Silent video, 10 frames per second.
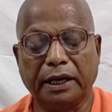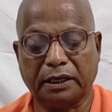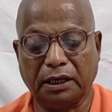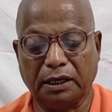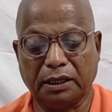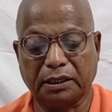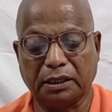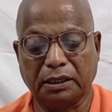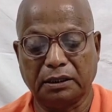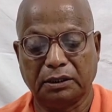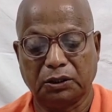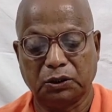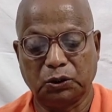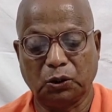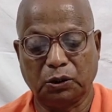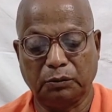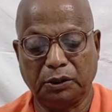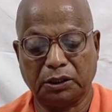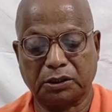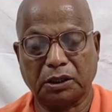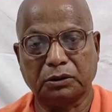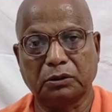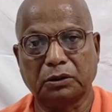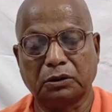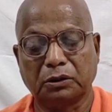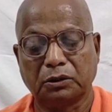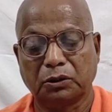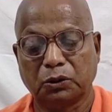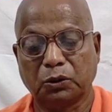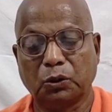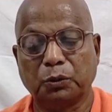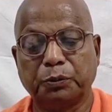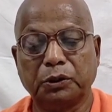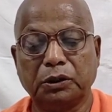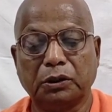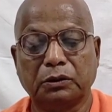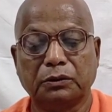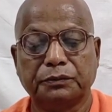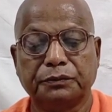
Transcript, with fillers: একা একা ধর্মের সাধন গোপনীয়